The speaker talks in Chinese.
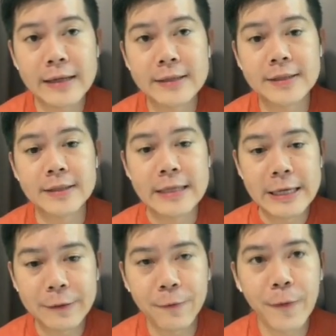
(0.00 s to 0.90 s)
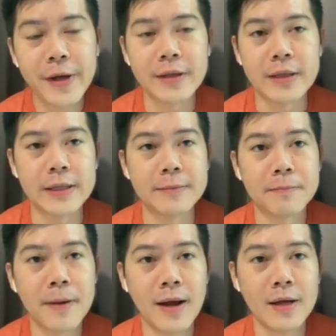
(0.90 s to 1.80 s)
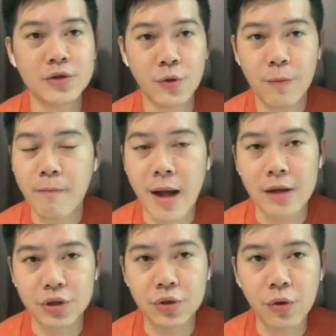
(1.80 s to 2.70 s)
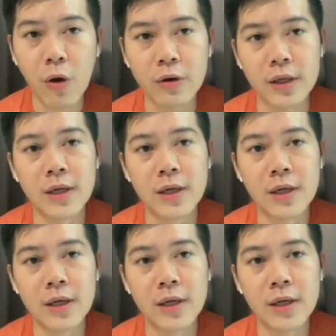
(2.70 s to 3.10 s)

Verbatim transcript: 是因为你怕中 margin call 呢，